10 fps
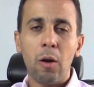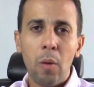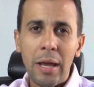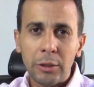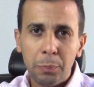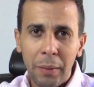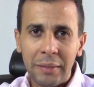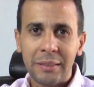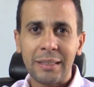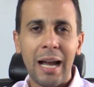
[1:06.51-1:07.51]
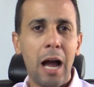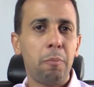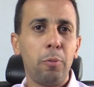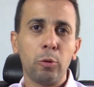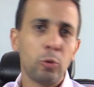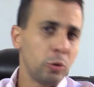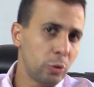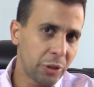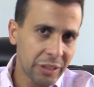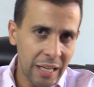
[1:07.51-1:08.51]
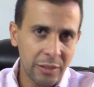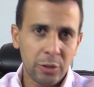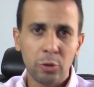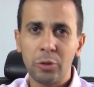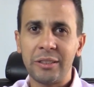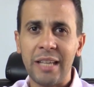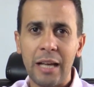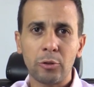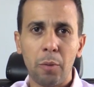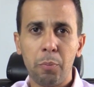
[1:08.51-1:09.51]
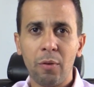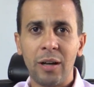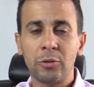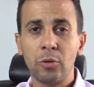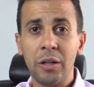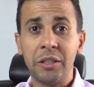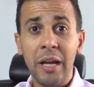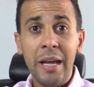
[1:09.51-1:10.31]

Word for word: conhece o praticar por todos os cases de sucesso, aprovações